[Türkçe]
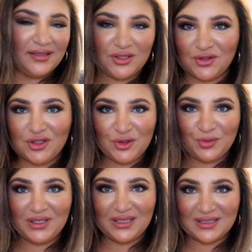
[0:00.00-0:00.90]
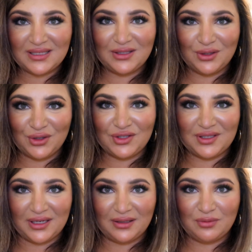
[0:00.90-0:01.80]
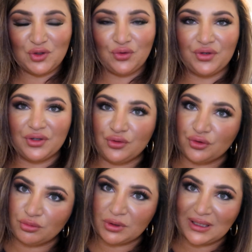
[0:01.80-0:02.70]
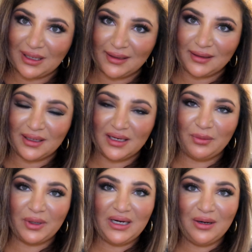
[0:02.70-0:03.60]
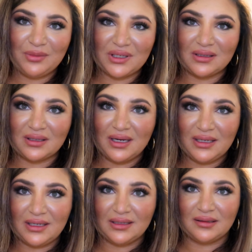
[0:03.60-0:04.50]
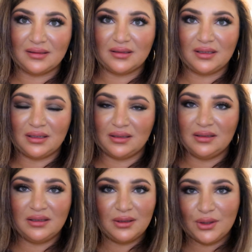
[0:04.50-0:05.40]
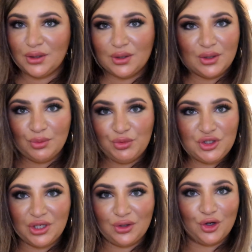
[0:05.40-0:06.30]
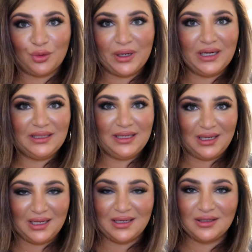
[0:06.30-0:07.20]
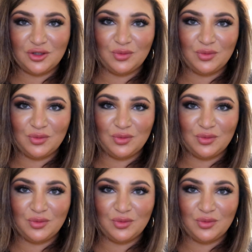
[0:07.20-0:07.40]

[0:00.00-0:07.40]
Alışverişimin yarısını gösterdim. Sonra diyorum ki kendi kendime kameranın ayarlarında bir şey normal değil.